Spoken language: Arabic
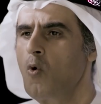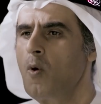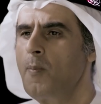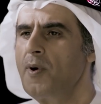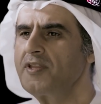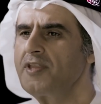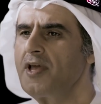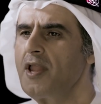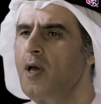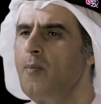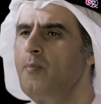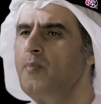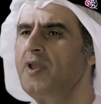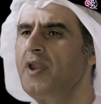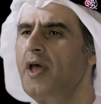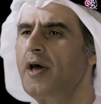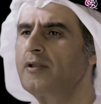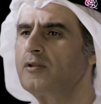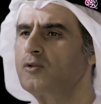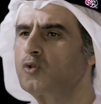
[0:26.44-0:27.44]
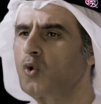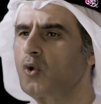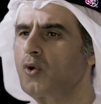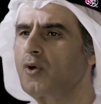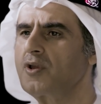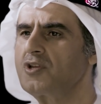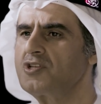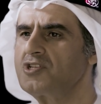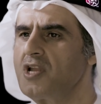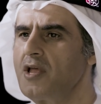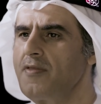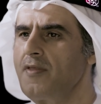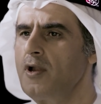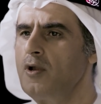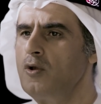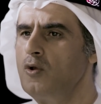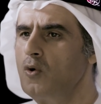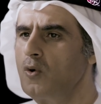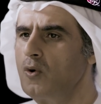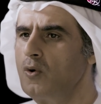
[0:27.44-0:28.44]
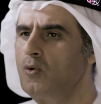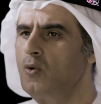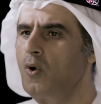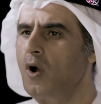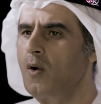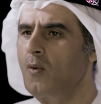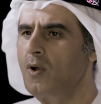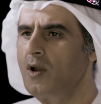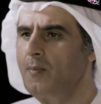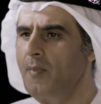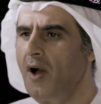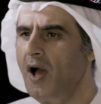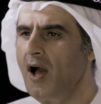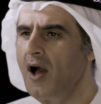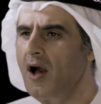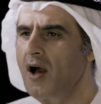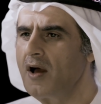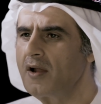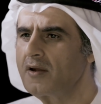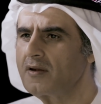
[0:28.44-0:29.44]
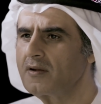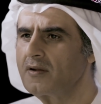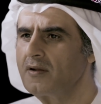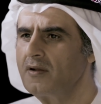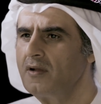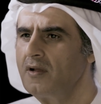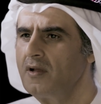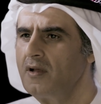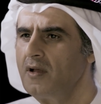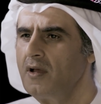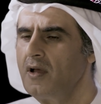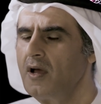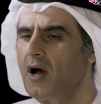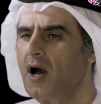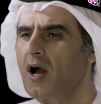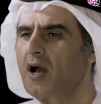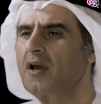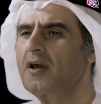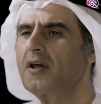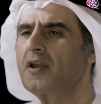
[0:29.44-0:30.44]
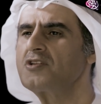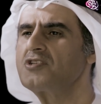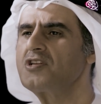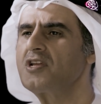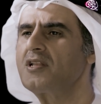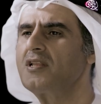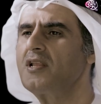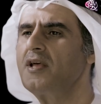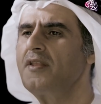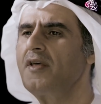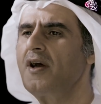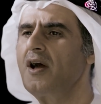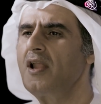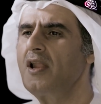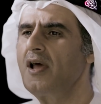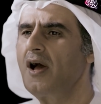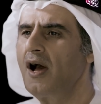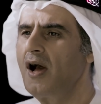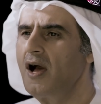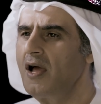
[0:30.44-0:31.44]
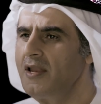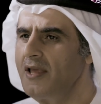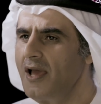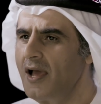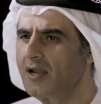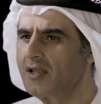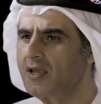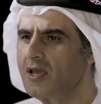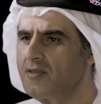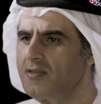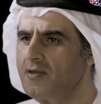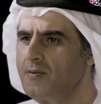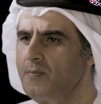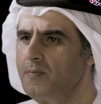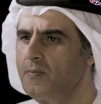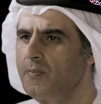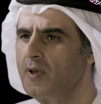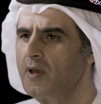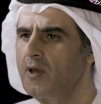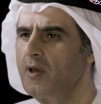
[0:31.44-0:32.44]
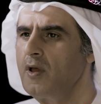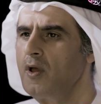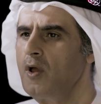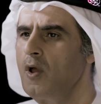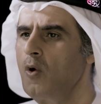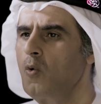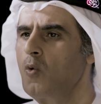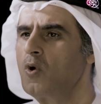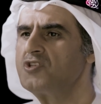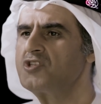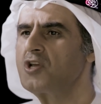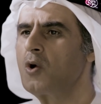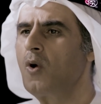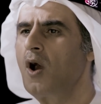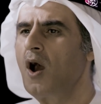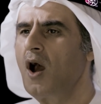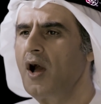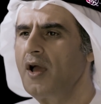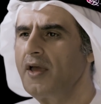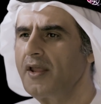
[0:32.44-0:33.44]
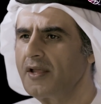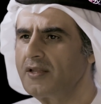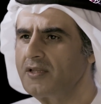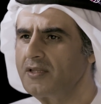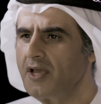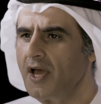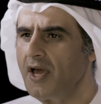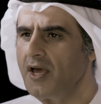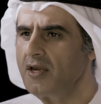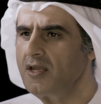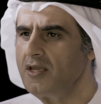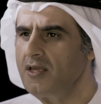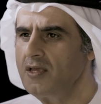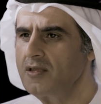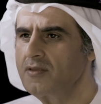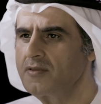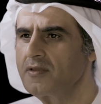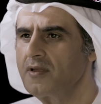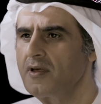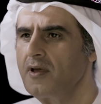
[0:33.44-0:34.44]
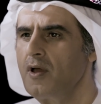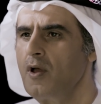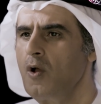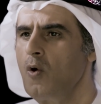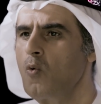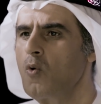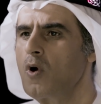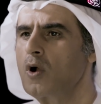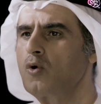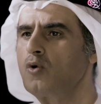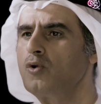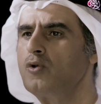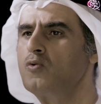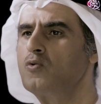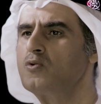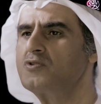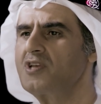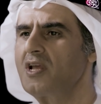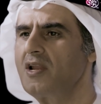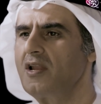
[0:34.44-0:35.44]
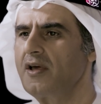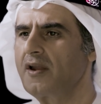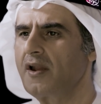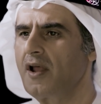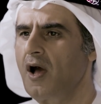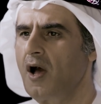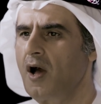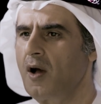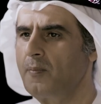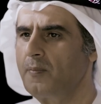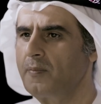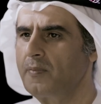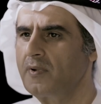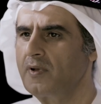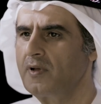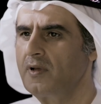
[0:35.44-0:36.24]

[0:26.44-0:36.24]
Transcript: وبدلا من أن تخرج لنا اللؤلؤ والمحار أخرجت لنا لآلئ الكذب وجواهر التحريض وكنوز الإرهاب